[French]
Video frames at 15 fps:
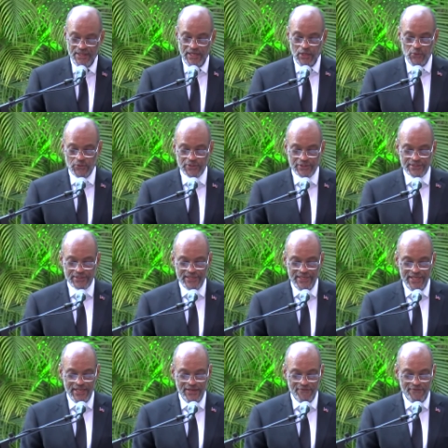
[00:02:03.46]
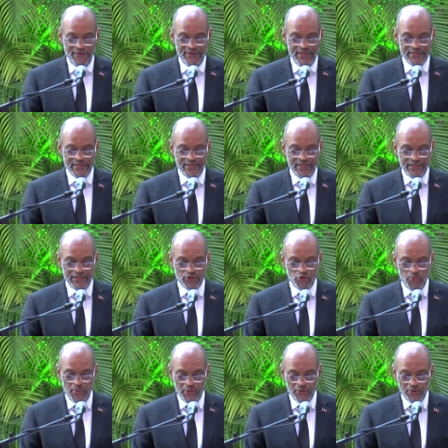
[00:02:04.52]
et le sens élevé des intérêts
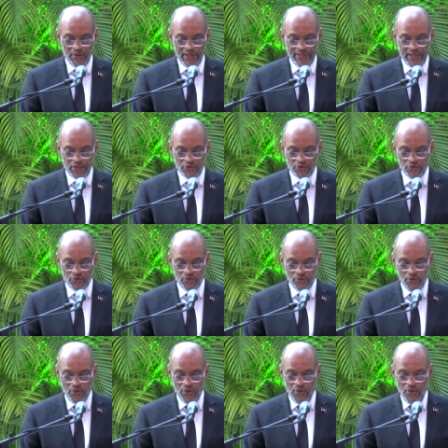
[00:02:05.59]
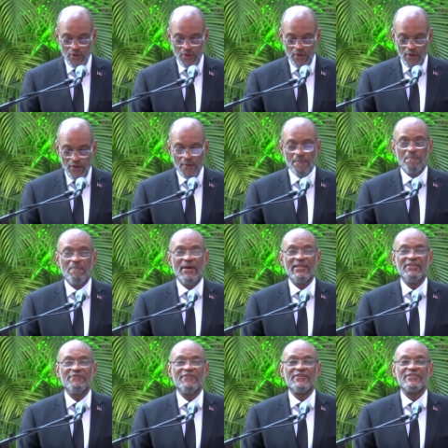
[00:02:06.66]
supérieurs de la nation,
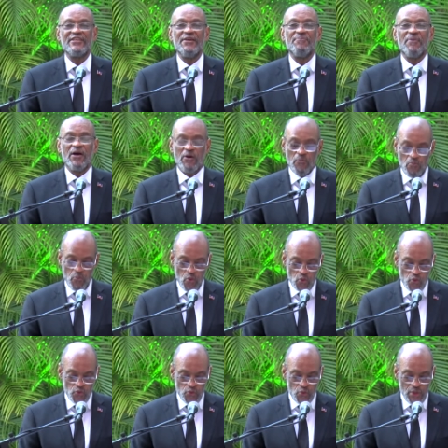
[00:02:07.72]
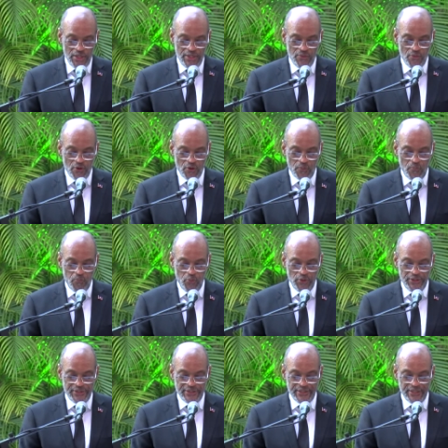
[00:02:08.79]
manifesté par beaucoup de leaders
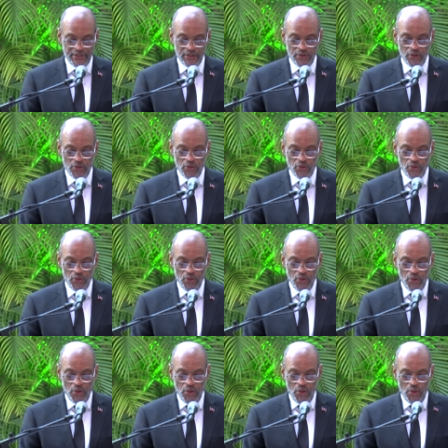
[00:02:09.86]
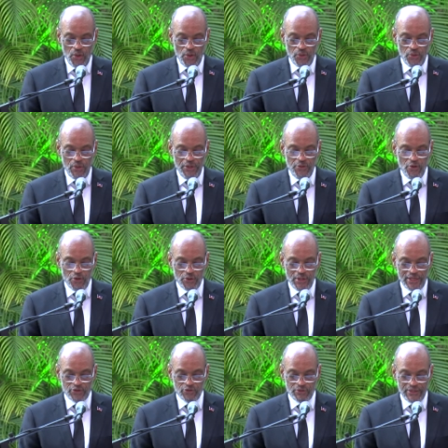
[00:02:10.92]
politiques, de leaders de la
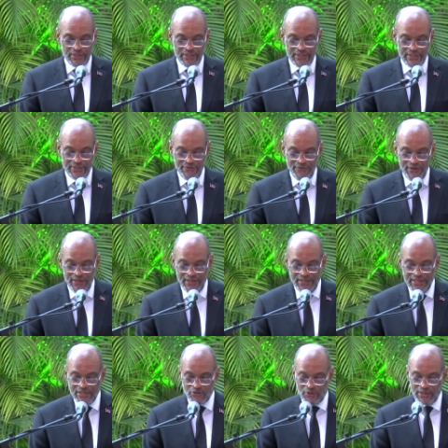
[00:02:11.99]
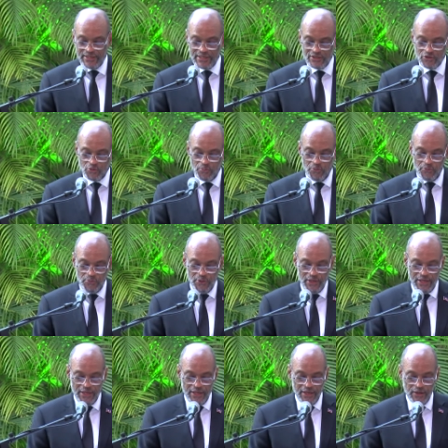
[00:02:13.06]
société civile et des organisations
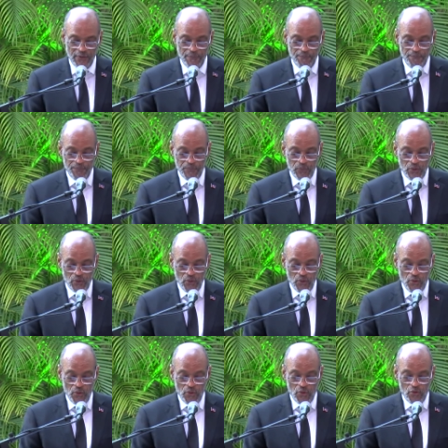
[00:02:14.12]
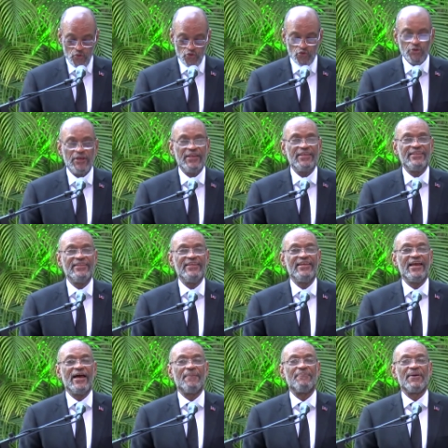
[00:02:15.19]
populaires, nous ont aidés
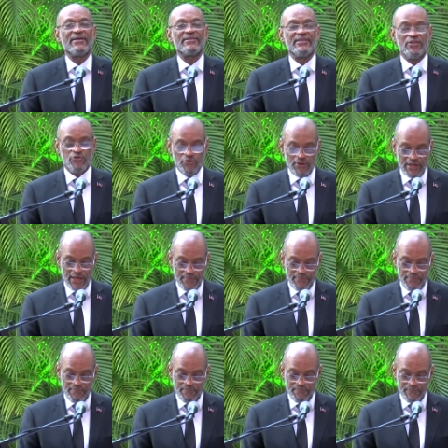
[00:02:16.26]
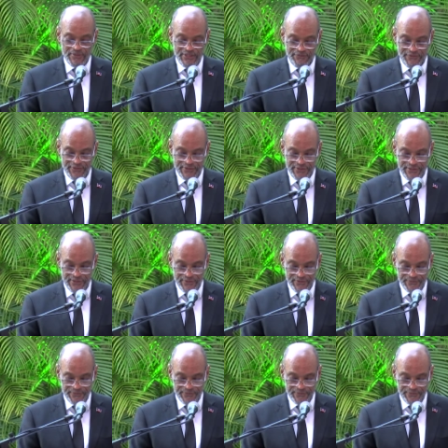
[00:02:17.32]
à passer ce cap difficile.